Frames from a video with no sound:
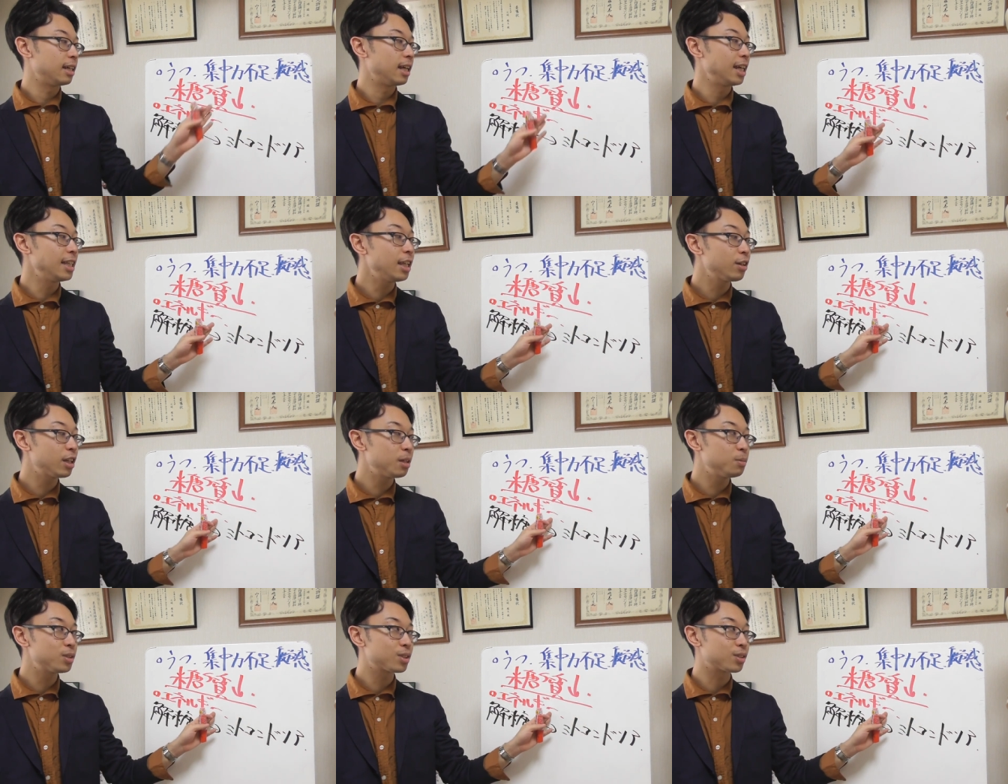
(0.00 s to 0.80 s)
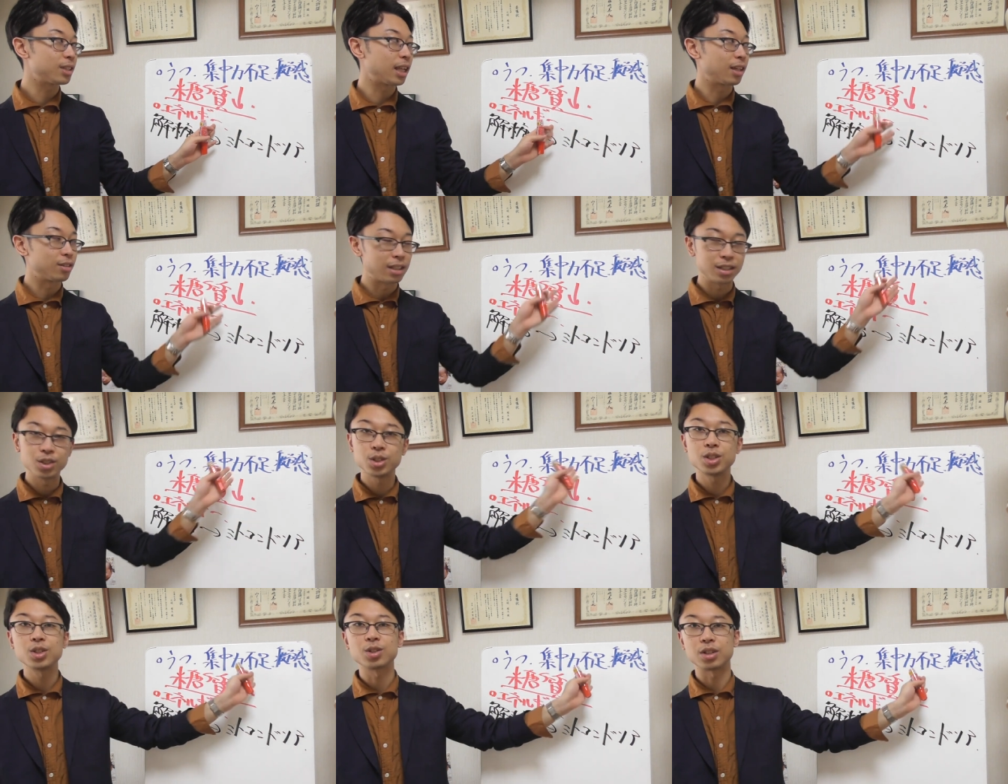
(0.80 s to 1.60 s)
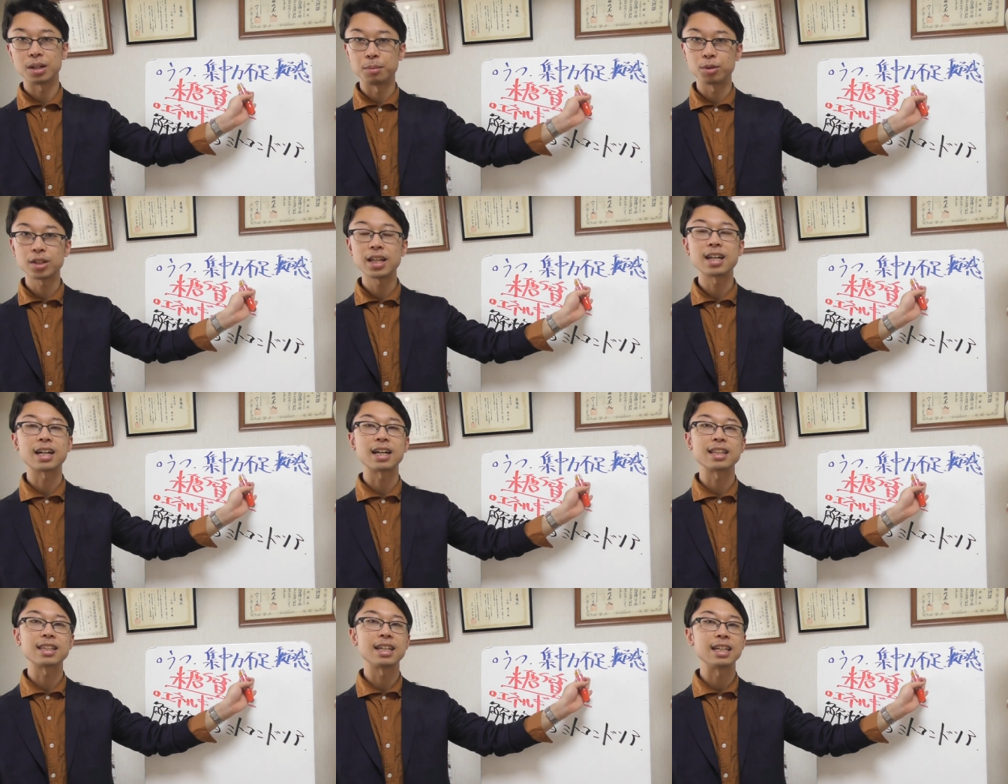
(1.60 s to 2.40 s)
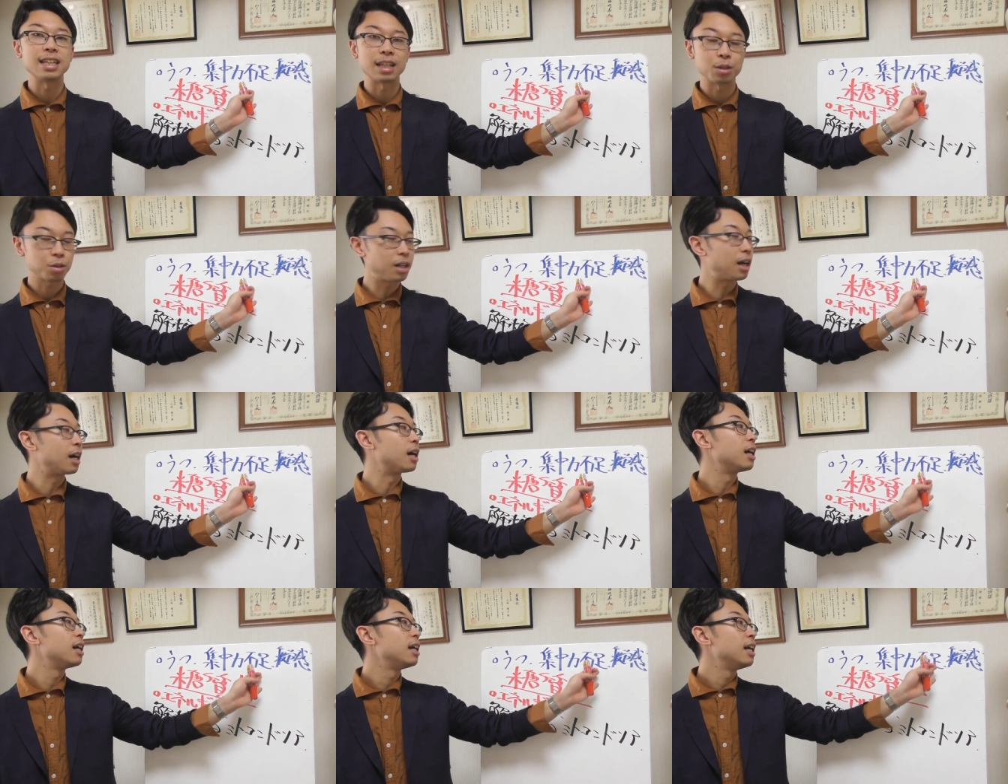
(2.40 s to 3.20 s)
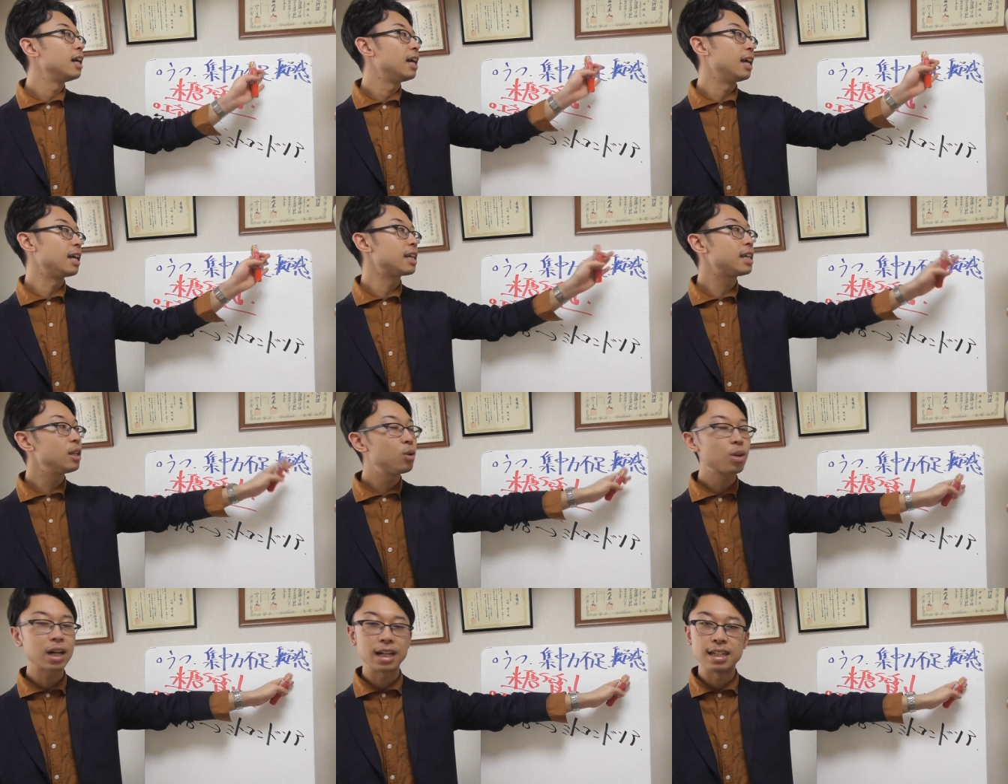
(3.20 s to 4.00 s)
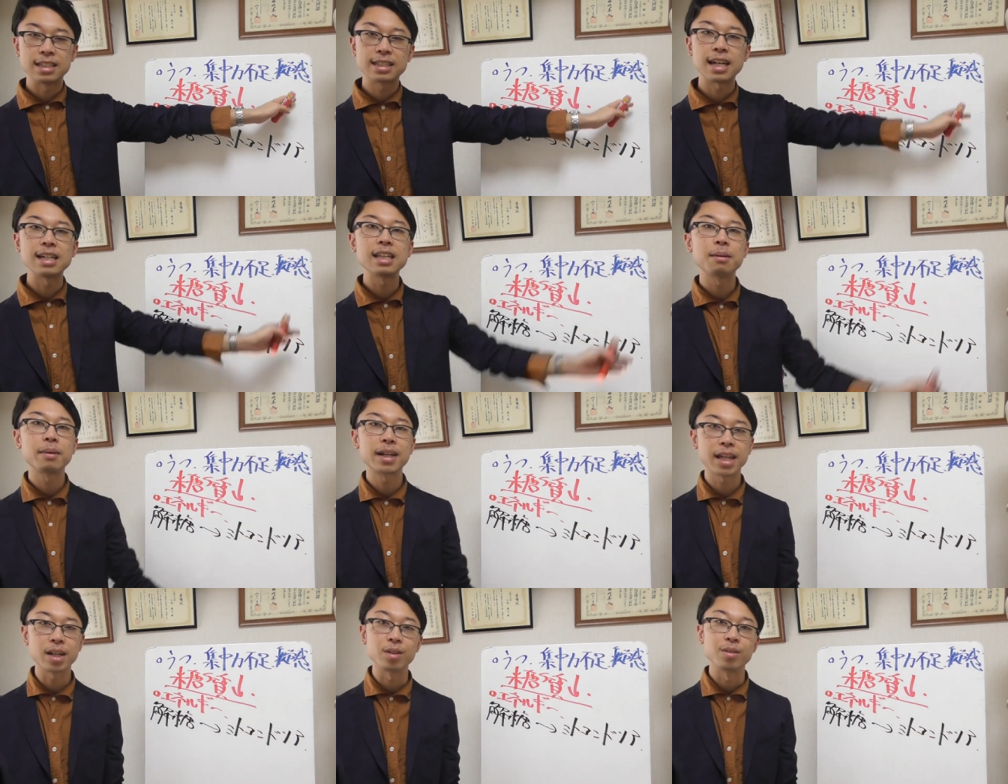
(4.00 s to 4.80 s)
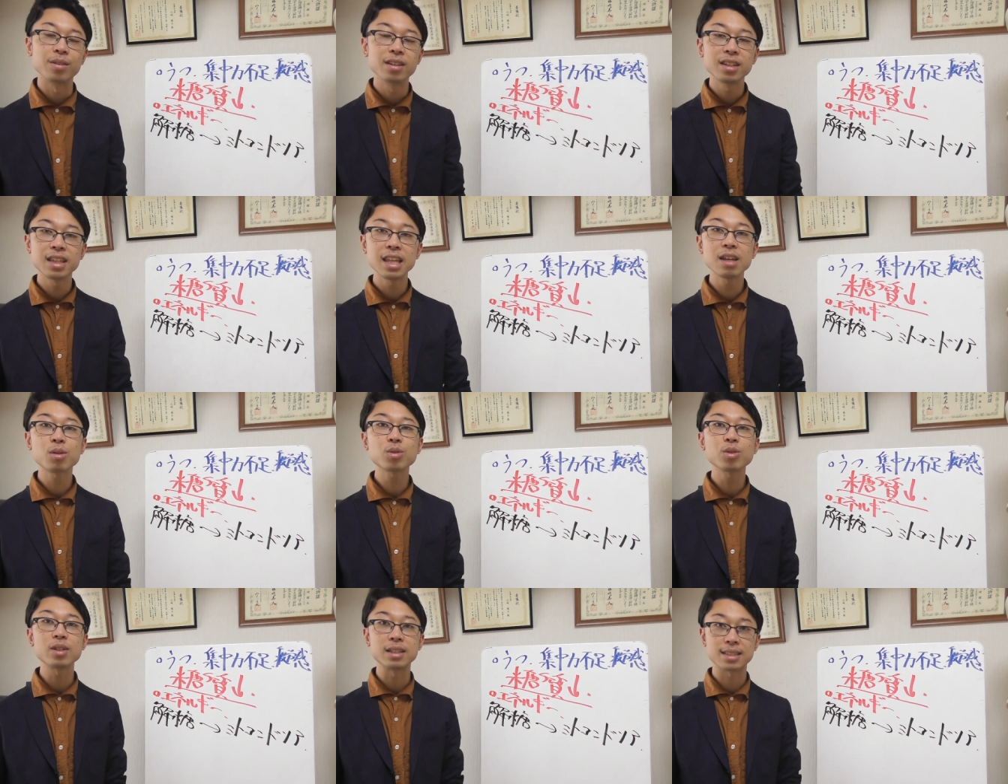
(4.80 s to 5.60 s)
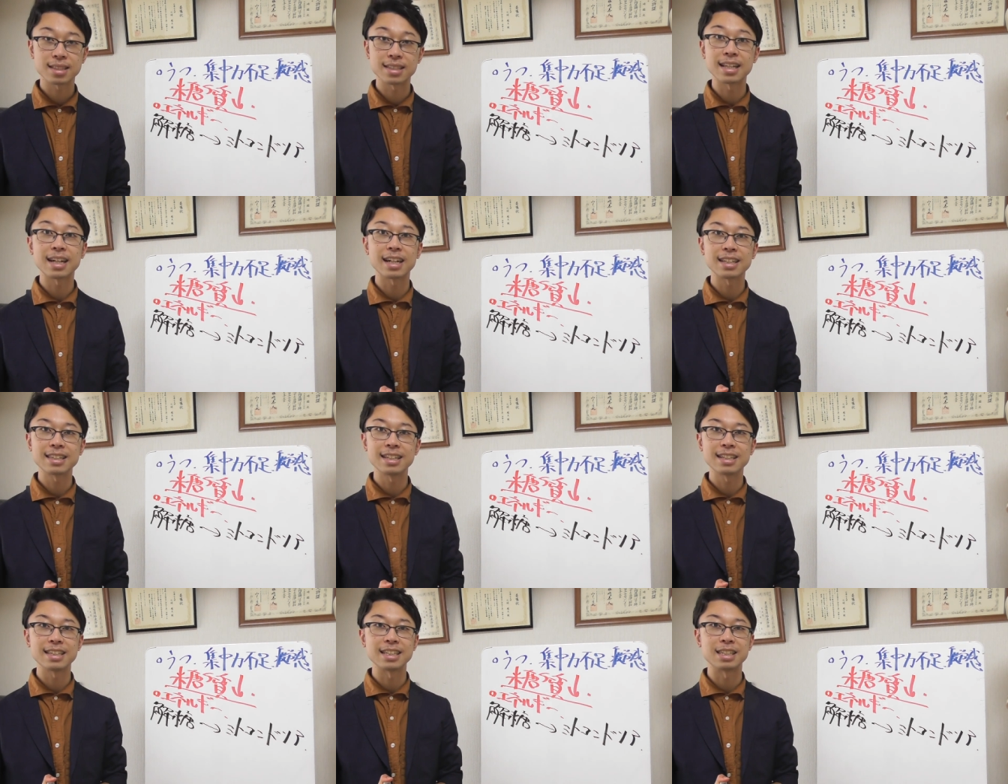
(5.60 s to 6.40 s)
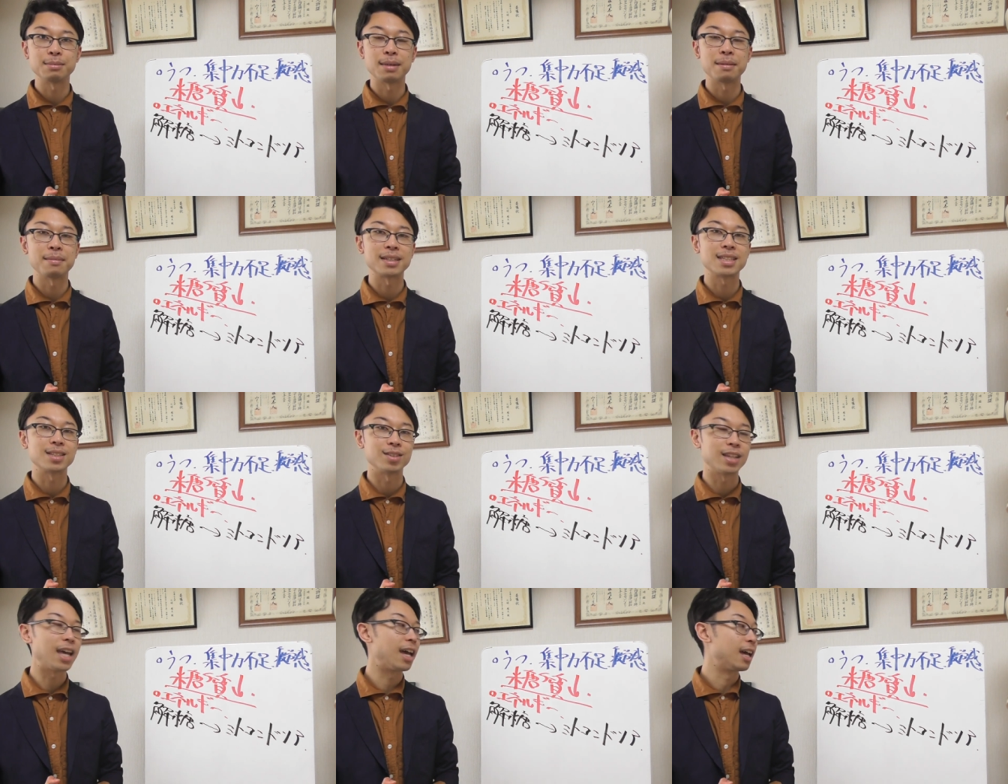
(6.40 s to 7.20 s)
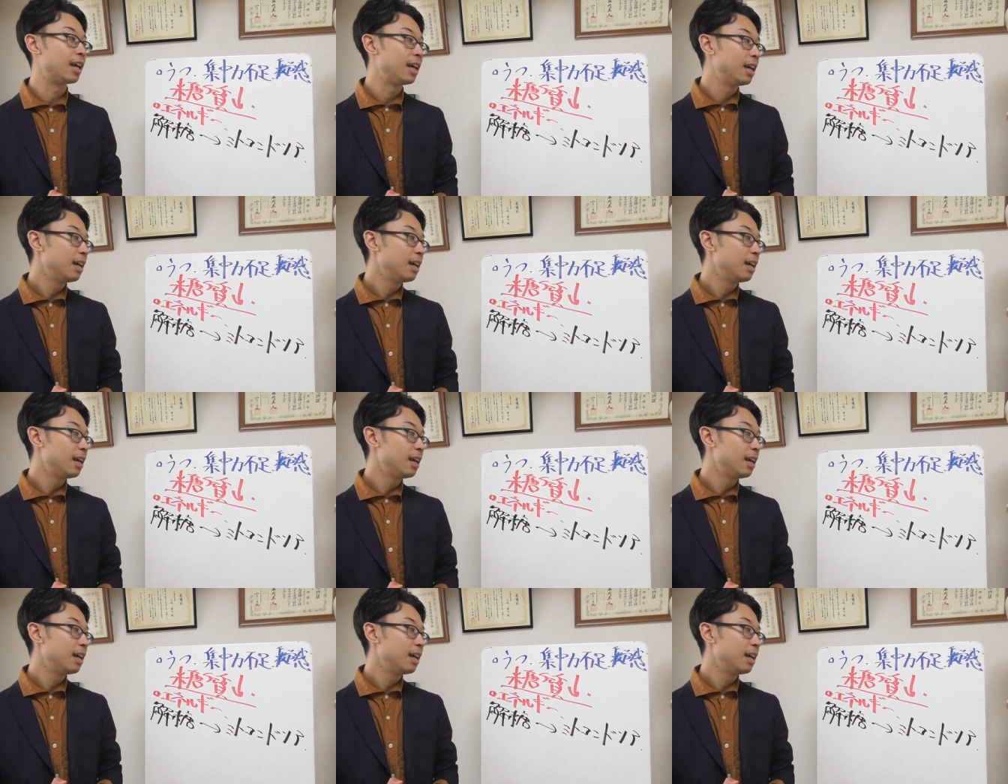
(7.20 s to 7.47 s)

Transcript: エネルギー不足なので集中力が持たなかったりだとか、えー、疲労感に苛まれるっていうことにつながっていってしまいますので、